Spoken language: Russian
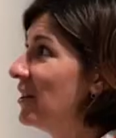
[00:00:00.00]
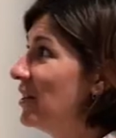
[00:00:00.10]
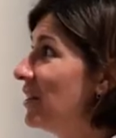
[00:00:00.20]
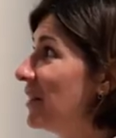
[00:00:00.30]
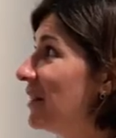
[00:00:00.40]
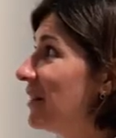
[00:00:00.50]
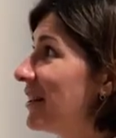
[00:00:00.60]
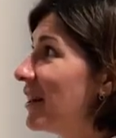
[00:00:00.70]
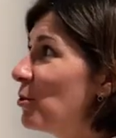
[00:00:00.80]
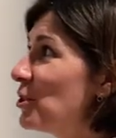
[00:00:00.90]
и
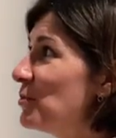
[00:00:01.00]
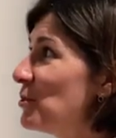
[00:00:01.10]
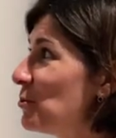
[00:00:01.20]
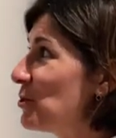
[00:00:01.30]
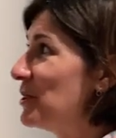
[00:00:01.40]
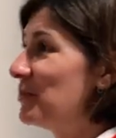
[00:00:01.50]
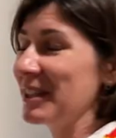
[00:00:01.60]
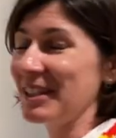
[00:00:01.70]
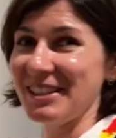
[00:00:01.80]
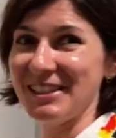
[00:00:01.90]
Какое жемчужное
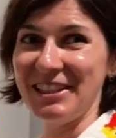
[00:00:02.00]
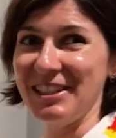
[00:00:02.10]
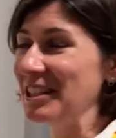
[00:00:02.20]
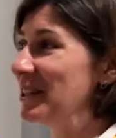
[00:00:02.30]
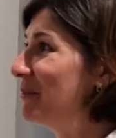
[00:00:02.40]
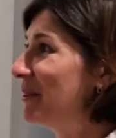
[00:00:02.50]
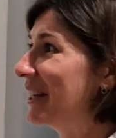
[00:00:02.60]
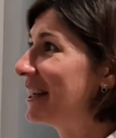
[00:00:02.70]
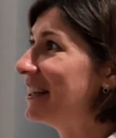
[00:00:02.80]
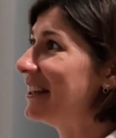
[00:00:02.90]
прекрасное небо,
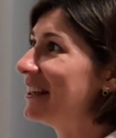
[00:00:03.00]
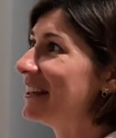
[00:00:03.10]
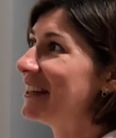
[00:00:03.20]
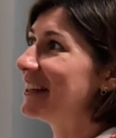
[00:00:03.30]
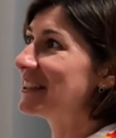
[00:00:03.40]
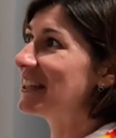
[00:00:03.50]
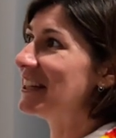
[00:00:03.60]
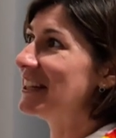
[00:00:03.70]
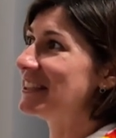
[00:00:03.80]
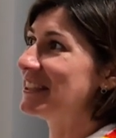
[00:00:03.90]
какие редкие
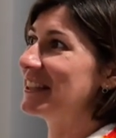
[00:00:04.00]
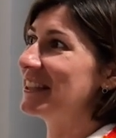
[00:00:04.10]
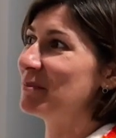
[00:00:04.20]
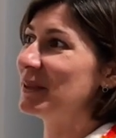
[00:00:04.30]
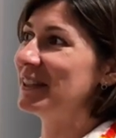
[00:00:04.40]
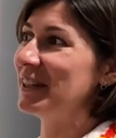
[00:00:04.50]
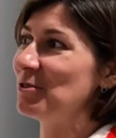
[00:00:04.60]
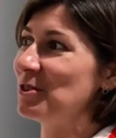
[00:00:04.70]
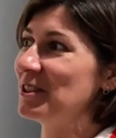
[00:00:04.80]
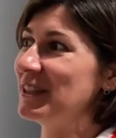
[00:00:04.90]
листики,
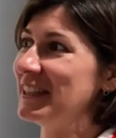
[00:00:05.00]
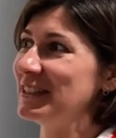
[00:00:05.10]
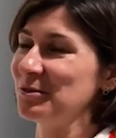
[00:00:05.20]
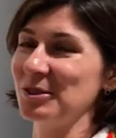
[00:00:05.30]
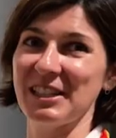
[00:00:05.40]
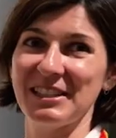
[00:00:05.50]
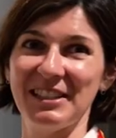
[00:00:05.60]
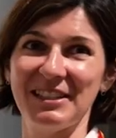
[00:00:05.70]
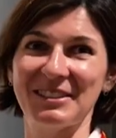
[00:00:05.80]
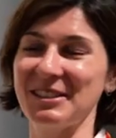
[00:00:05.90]
опадающие на этих уже
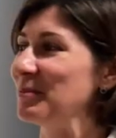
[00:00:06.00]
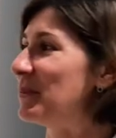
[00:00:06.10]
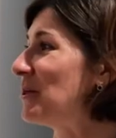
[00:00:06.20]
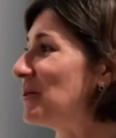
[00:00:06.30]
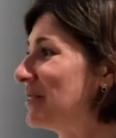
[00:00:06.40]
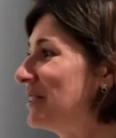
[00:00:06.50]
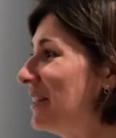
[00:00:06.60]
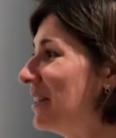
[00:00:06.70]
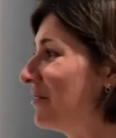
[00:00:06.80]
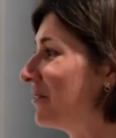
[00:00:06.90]
осенних засыпающих
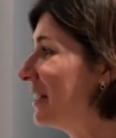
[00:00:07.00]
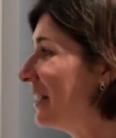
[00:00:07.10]
деревьев,